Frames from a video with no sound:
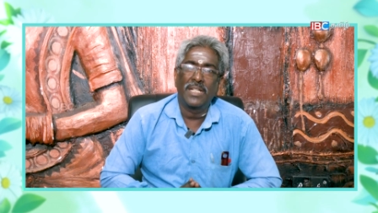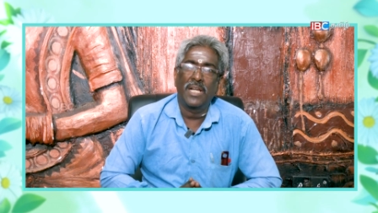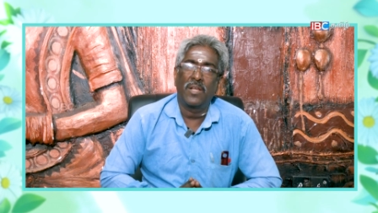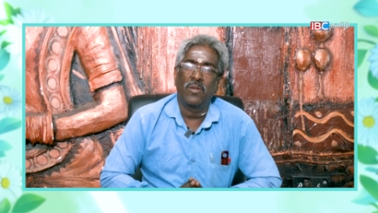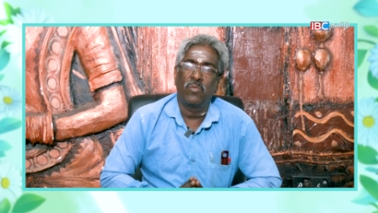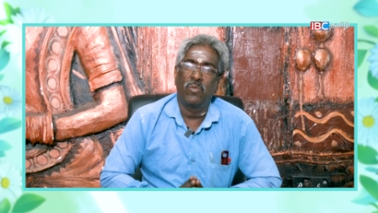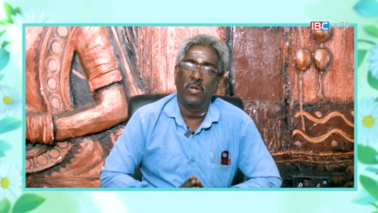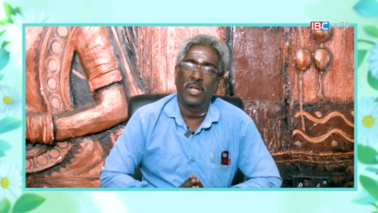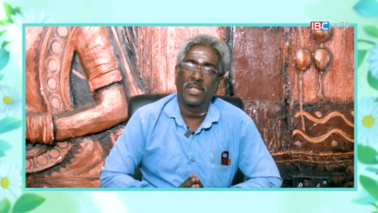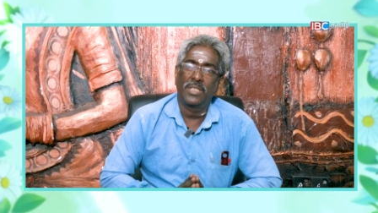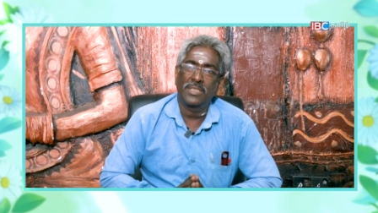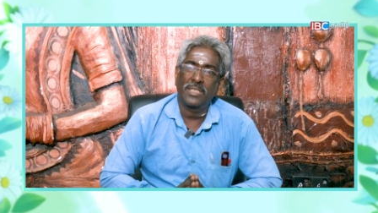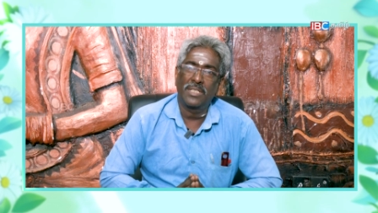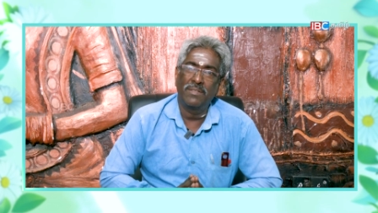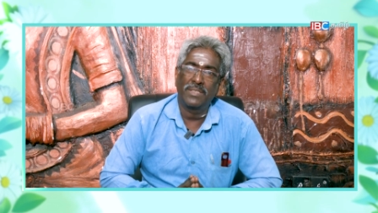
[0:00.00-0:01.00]
நான் உங்களுக்கு
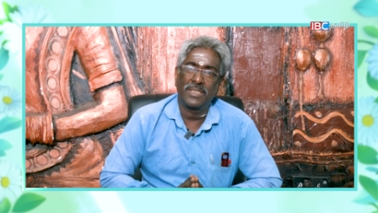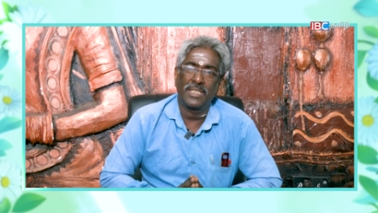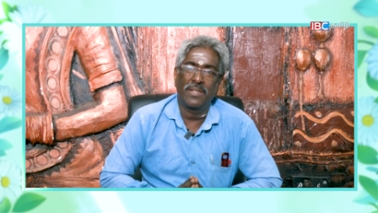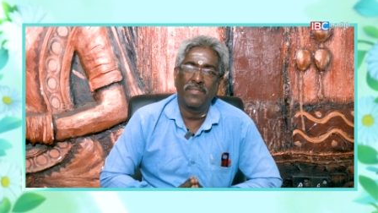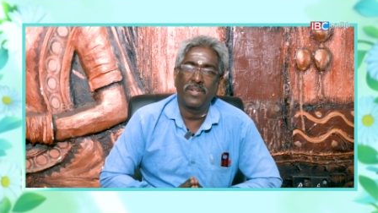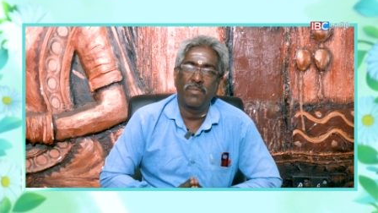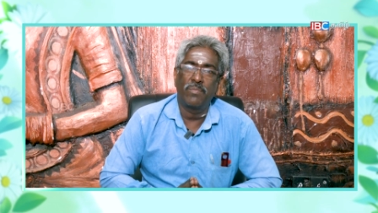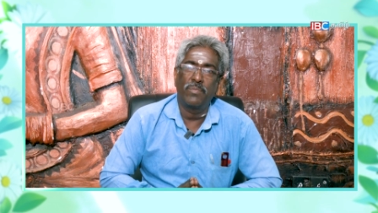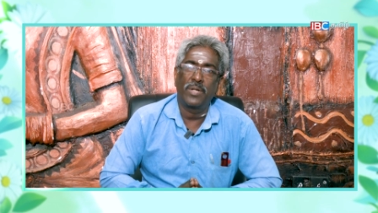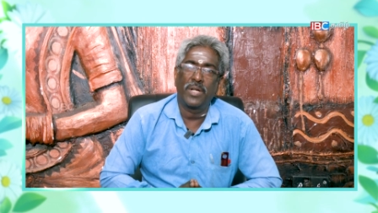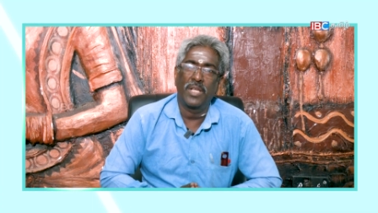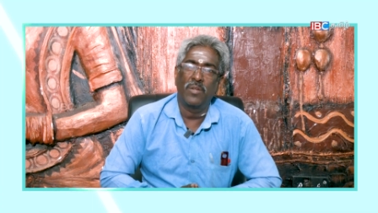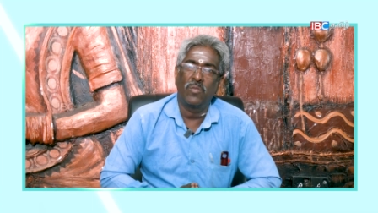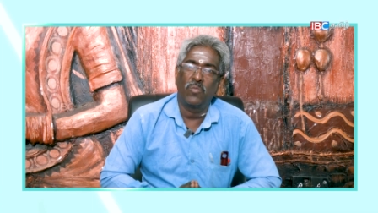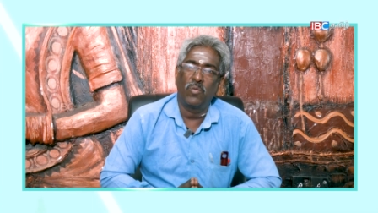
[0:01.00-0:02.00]
சேவை செய்ய
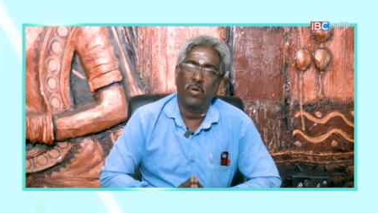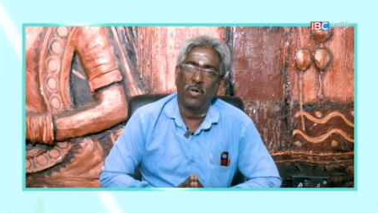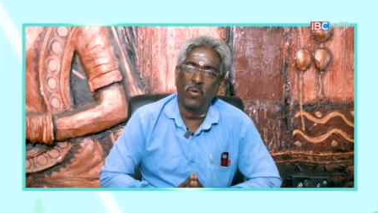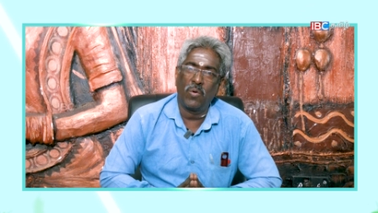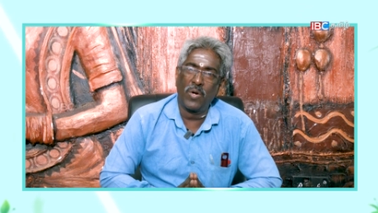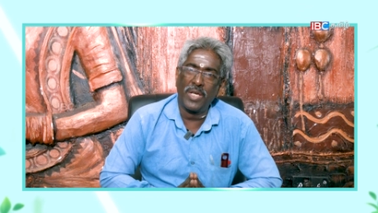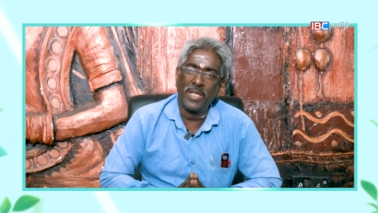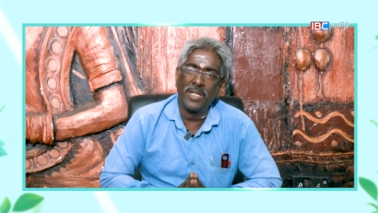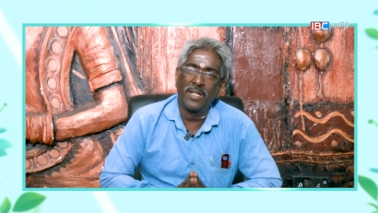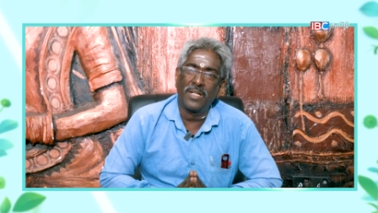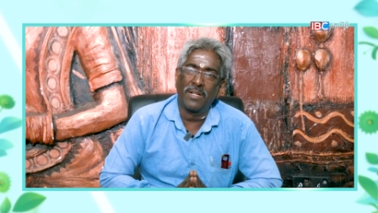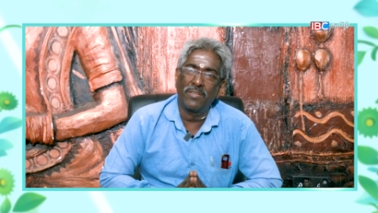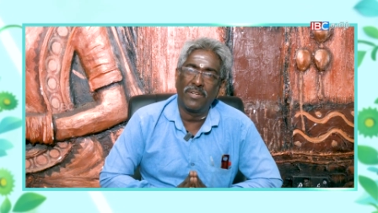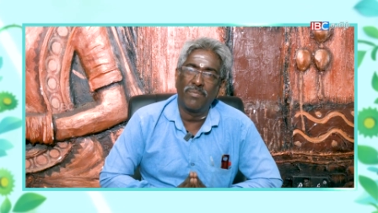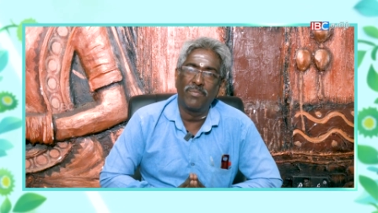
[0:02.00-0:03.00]
விரும்புகிறேன் உங்களோட
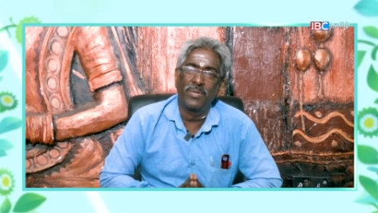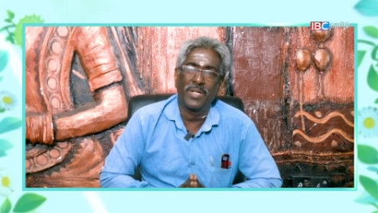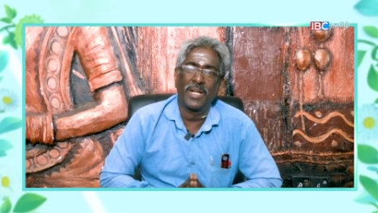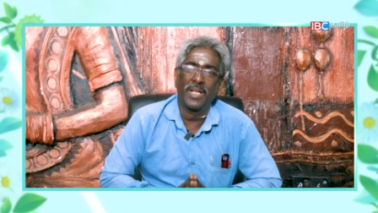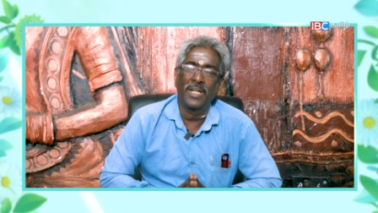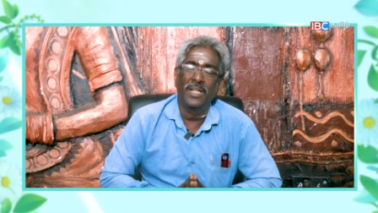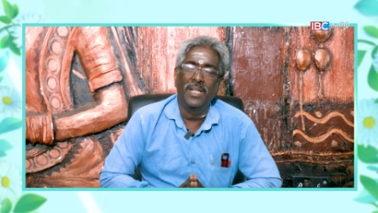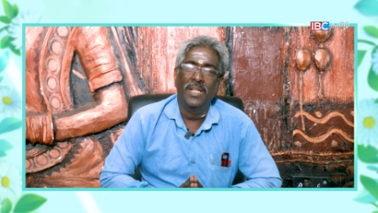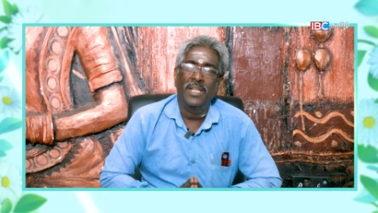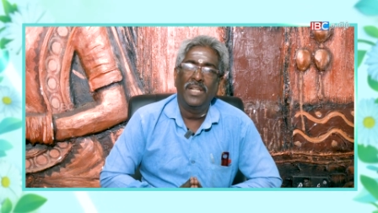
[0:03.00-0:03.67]
இருக்க விரும்புகிறேன்